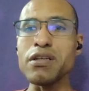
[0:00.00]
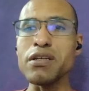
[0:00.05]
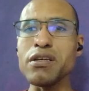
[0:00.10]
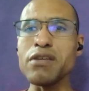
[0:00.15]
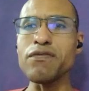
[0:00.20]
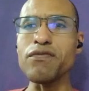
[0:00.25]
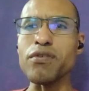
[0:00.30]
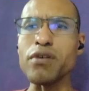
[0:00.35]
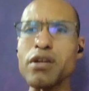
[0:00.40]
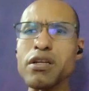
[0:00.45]

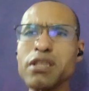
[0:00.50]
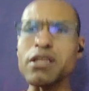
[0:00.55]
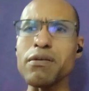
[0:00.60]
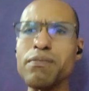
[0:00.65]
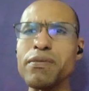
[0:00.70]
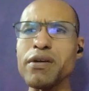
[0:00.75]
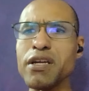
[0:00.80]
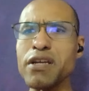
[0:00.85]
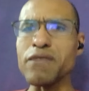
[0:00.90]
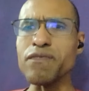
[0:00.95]
E fora
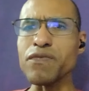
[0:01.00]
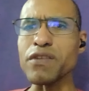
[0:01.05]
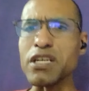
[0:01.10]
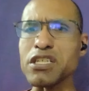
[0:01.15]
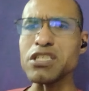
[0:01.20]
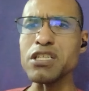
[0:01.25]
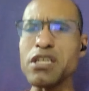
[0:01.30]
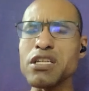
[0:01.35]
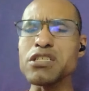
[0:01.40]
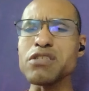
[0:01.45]
também,
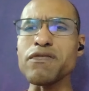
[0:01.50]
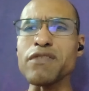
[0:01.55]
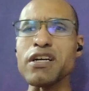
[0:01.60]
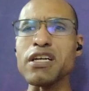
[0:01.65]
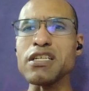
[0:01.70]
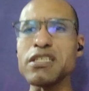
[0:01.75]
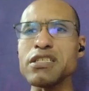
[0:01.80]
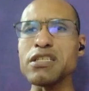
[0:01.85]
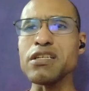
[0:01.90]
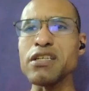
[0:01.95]
as linhas
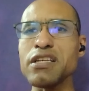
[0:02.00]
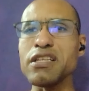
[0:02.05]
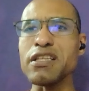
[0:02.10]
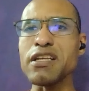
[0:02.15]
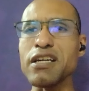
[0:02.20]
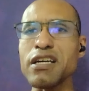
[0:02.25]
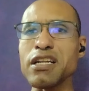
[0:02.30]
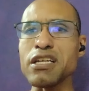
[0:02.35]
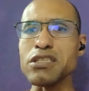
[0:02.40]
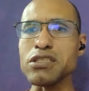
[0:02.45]
fazem
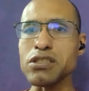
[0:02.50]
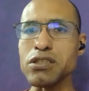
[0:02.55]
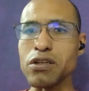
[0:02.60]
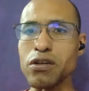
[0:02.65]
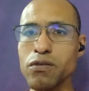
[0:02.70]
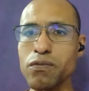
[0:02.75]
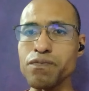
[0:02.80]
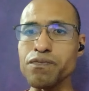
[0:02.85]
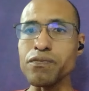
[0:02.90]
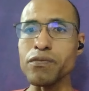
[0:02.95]

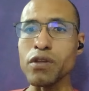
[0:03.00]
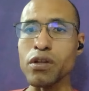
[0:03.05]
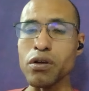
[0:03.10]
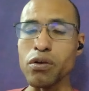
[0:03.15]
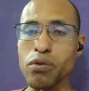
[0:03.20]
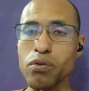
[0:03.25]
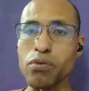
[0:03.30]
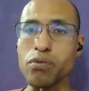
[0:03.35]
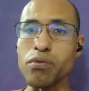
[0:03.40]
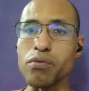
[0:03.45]
integração
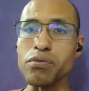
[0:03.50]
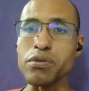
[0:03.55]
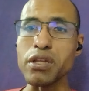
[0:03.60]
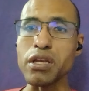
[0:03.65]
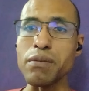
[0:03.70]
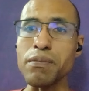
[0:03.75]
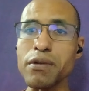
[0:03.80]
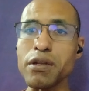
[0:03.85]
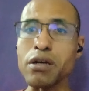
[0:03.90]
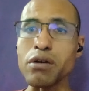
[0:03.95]
com o
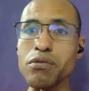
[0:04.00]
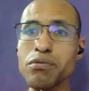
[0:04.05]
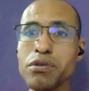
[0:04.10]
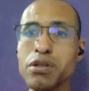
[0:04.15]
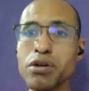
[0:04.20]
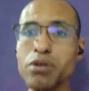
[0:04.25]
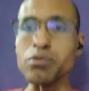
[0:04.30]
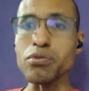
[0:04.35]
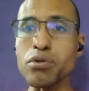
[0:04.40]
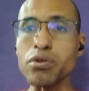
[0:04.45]
Terminal
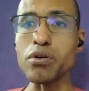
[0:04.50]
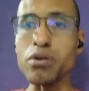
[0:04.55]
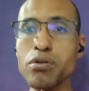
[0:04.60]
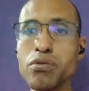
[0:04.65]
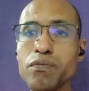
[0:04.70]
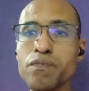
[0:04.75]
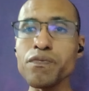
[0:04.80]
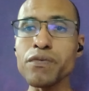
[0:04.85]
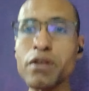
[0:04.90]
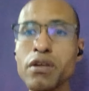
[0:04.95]

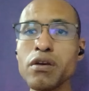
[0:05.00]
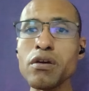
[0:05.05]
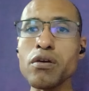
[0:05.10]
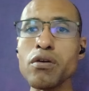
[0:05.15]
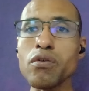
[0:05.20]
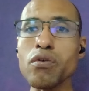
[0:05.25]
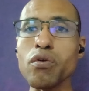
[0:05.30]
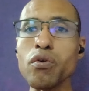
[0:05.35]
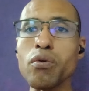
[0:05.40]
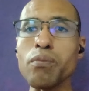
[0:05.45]
Deodoro,
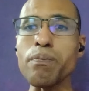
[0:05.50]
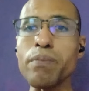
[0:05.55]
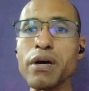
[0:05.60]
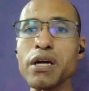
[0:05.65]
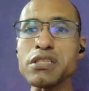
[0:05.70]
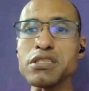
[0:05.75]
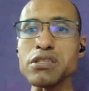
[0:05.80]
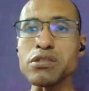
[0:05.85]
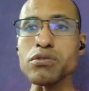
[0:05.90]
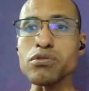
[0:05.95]
com
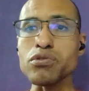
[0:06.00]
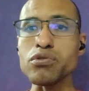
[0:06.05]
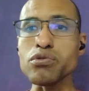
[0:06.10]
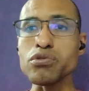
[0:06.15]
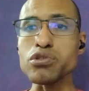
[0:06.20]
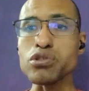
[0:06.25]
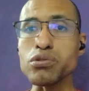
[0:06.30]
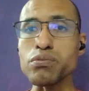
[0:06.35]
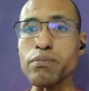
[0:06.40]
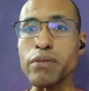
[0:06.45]
parte
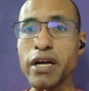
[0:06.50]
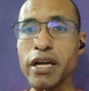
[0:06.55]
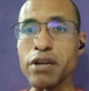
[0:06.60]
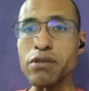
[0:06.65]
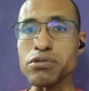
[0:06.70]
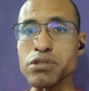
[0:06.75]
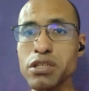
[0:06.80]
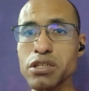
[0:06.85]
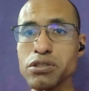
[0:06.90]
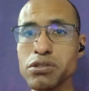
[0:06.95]
dos
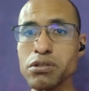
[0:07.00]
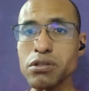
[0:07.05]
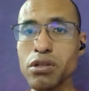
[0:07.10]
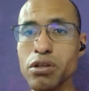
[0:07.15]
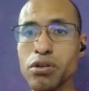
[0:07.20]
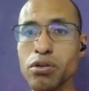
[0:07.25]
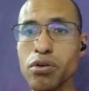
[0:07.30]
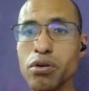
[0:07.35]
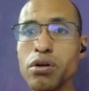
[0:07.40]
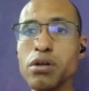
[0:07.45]
bairros da
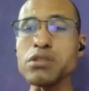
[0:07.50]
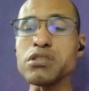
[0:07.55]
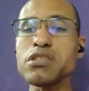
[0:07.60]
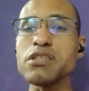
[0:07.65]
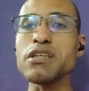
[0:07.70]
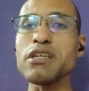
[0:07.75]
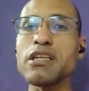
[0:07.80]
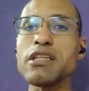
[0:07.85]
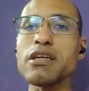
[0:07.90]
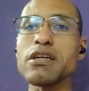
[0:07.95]
Zona
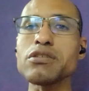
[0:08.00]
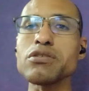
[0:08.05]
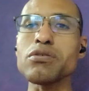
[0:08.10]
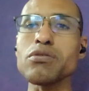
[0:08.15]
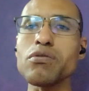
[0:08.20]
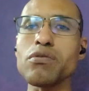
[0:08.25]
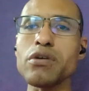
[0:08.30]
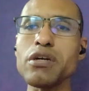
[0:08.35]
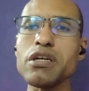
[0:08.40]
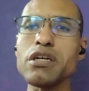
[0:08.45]
Norte e da
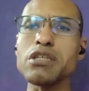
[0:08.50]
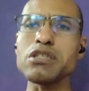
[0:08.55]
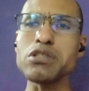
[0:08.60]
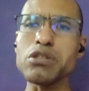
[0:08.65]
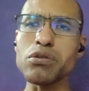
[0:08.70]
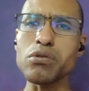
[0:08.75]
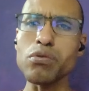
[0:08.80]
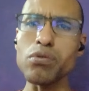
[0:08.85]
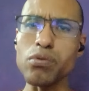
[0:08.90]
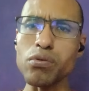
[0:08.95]
Zona
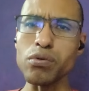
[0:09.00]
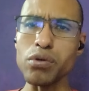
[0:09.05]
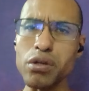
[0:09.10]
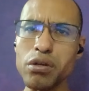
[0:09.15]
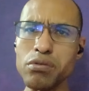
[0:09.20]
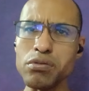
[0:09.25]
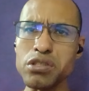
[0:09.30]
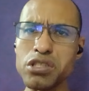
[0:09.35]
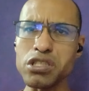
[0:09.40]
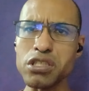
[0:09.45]
Oeste do
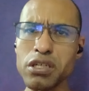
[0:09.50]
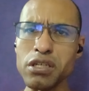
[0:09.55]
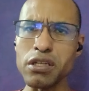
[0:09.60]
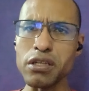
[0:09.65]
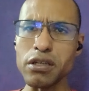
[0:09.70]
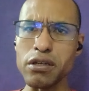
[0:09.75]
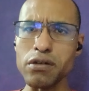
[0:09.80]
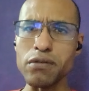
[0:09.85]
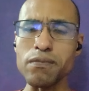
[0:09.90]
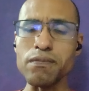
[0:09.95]
Rio de
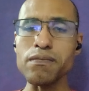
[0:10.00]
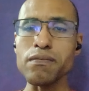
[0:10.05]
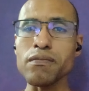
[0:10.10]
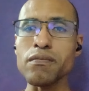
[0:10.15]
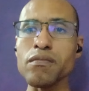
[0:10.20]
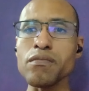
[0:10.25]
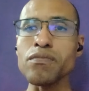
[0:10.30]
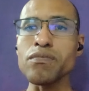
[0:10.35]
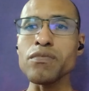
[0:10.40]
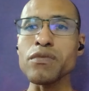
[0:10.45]
Janeiro.
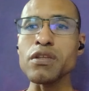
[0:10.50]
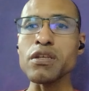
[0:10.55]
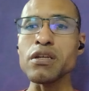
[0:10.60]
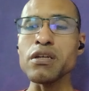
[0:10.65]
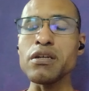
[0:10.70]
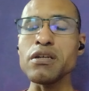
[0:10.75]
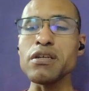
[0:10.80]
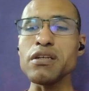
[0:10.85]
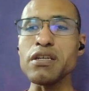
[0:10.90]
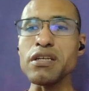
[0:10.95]

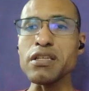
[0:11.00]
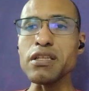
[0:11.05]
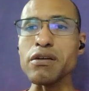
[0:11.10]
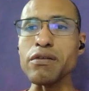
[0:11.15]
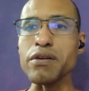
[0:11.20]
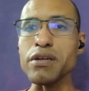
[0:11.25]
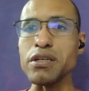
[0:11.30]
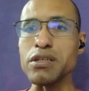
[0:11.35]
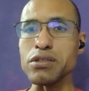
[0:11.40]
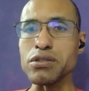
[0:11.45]

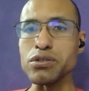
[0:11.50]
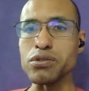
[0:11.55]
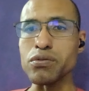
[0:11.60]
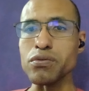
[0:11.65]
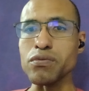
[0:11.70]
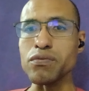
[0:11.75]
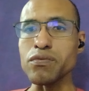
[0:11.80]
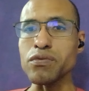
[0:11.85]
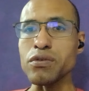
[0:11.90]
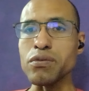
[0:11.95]
Então é isso.